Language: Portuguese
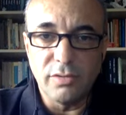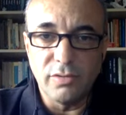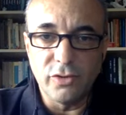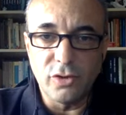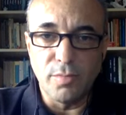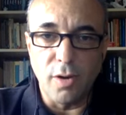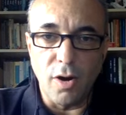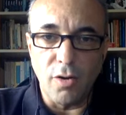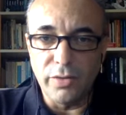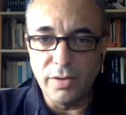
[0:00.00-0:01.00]
no
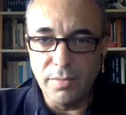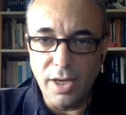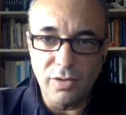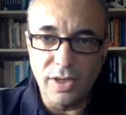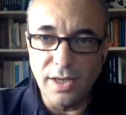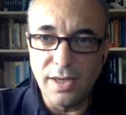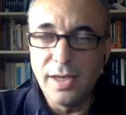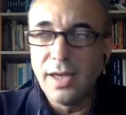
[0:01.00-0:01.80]
futebol e meio que